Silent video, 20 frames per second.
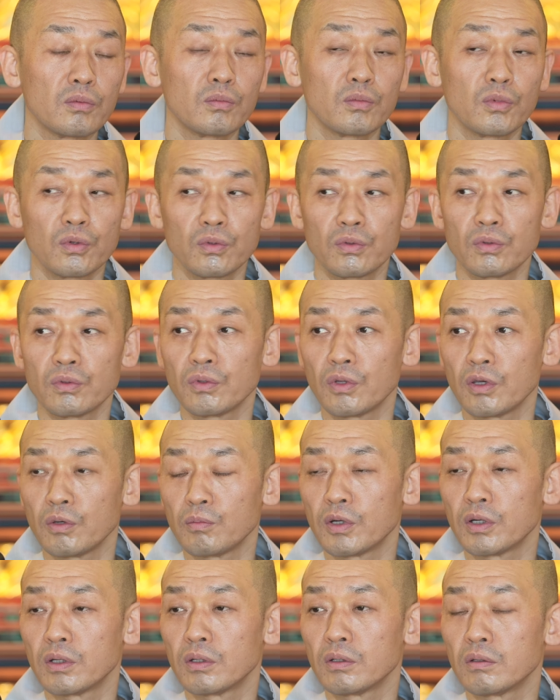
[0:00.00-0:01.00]
모든
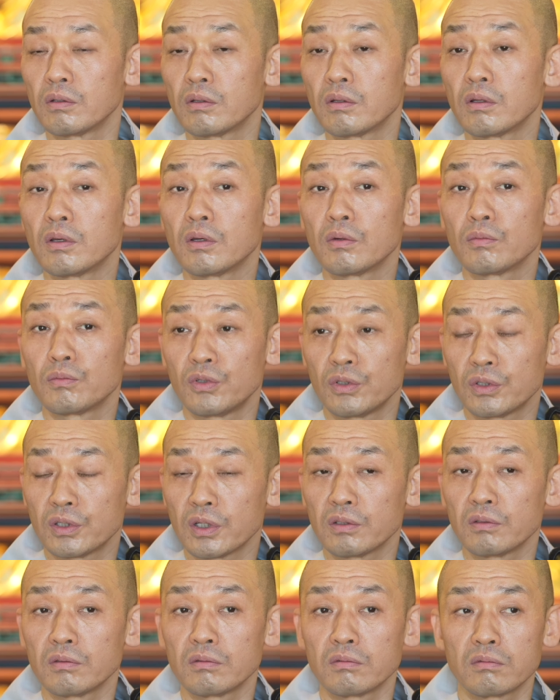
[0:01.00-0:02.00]
대만
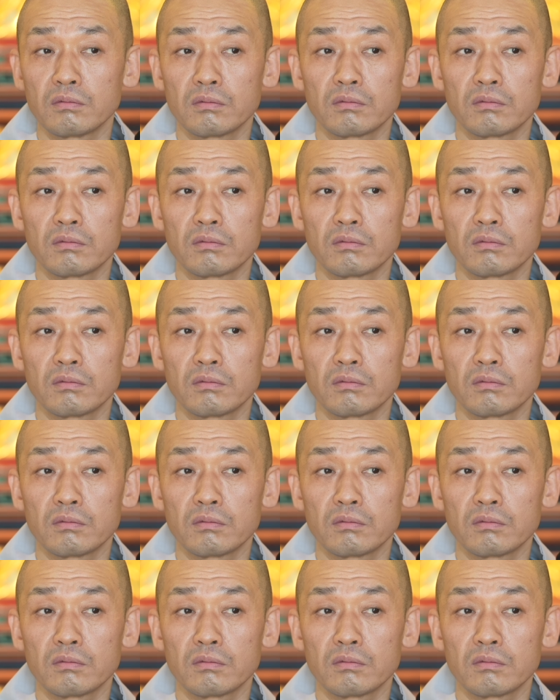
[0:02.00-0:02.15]
불자들은